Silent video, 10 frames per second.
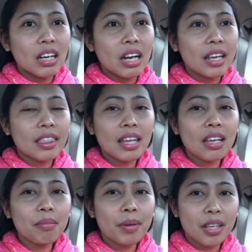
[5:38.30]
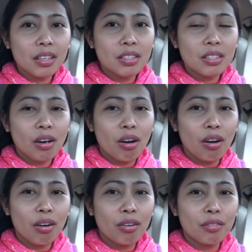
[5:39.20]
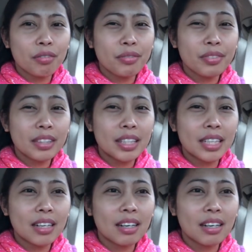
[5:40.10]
I think because of the